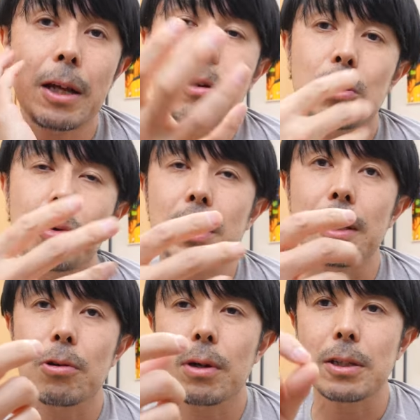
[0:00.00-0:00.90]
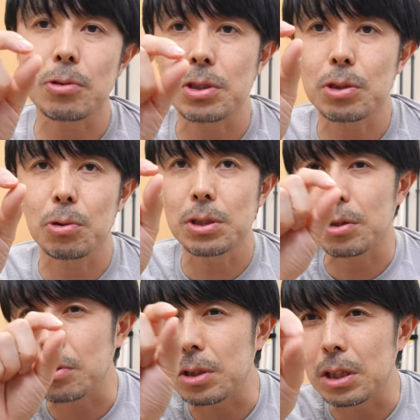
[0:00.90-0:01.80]
あとは距離感とかその指向性
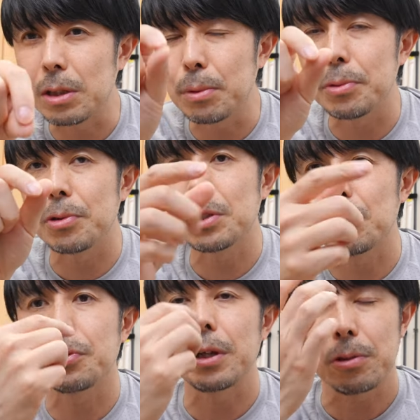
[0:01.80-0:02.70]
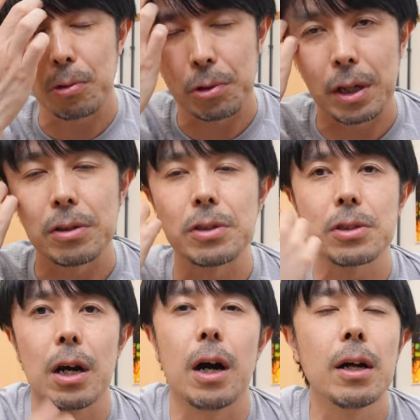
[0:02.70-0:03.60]
のいい部分を拾っていくということになるんで
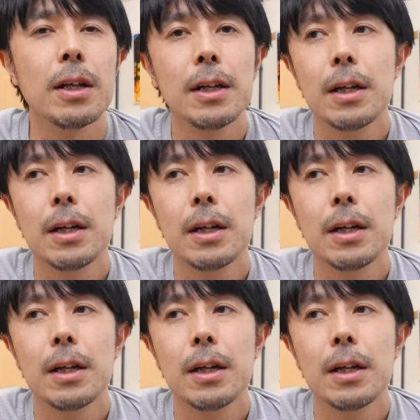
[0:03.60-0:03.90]
すが、